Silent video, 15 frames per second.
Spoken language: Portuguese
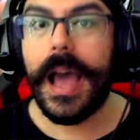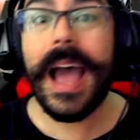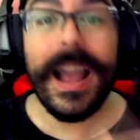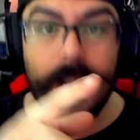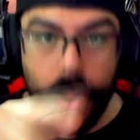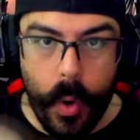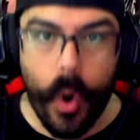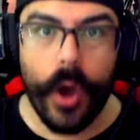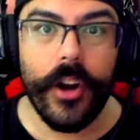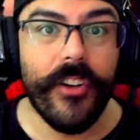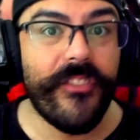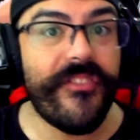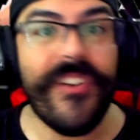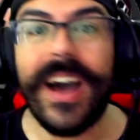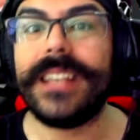Agora
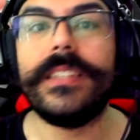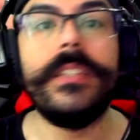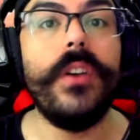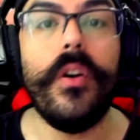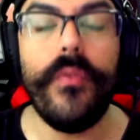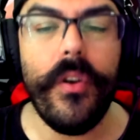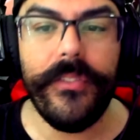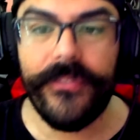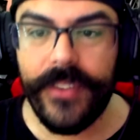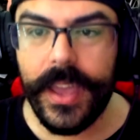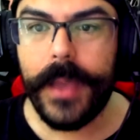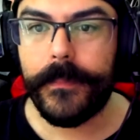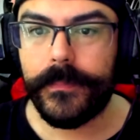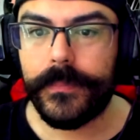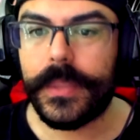eu faço e eu vou ver,